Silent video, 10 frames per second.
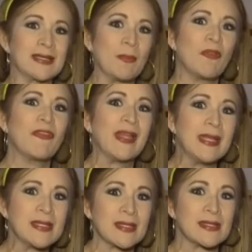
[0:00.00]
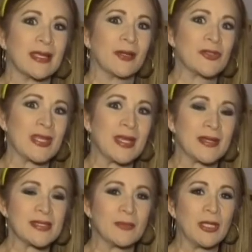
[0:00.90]
estamos felices de que nos haya
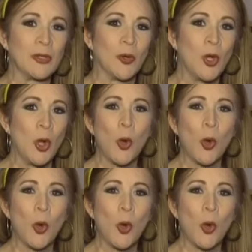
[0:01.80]
recibido